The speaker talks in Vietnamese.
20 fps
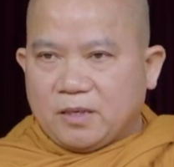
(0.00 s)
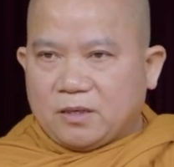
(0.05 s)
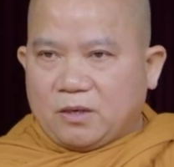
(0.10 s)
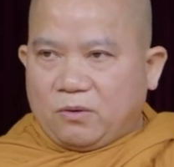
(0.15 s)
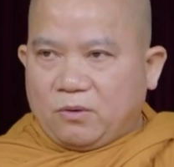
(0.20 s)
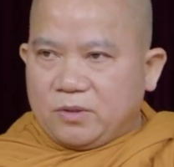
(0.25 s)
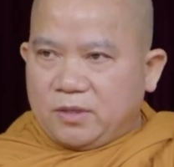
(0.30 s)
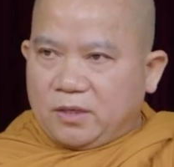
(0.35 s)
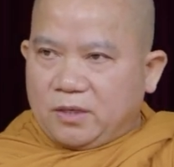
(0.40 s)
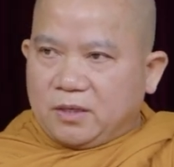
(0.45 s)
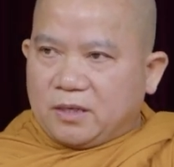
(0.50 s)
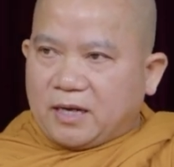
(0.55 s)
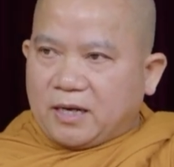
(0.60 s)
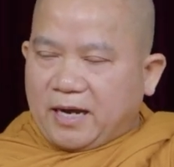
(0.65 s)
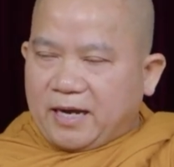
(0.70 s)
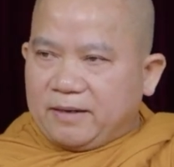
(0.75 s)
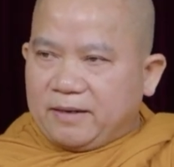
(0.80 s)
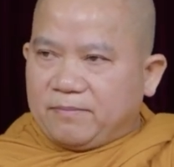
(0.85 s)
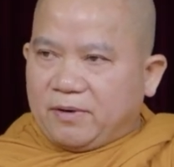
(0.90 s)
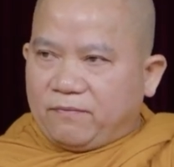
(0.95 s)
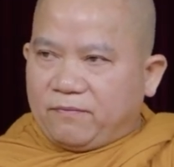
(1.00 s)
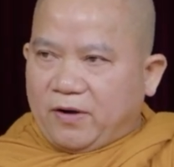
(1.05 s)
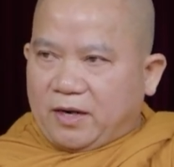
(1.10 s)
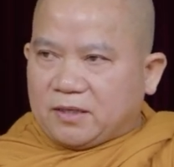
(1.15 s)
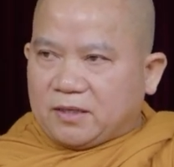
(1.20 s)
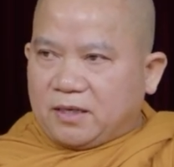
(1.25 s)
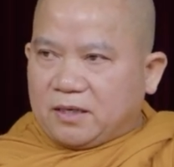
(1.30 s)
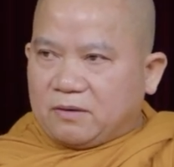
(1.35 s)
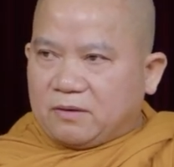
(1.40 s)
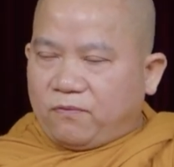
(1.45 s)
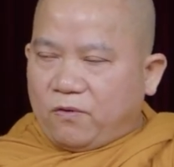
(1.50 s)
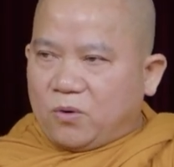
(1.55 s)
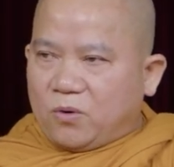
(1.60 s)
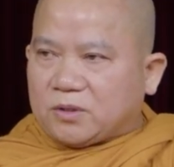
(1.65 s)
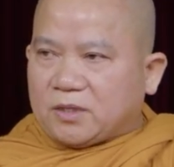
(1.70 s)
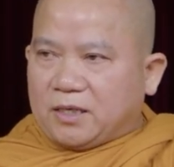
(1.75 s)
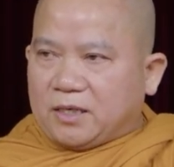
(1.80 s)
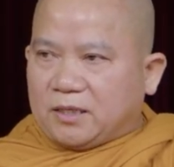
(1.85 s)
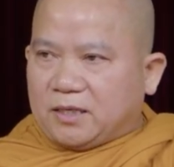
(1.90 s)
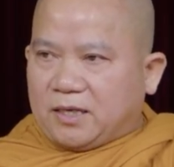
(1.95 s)
rồi những cái mà vật chất vô
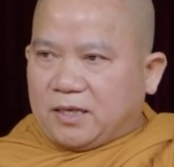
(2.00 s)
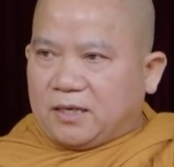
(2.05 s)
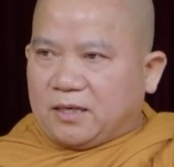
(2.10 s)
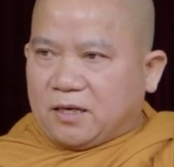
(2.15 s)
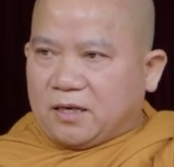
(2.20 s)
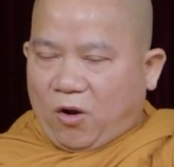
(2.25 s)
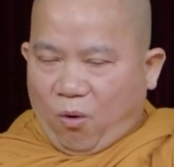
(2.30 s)
tình á,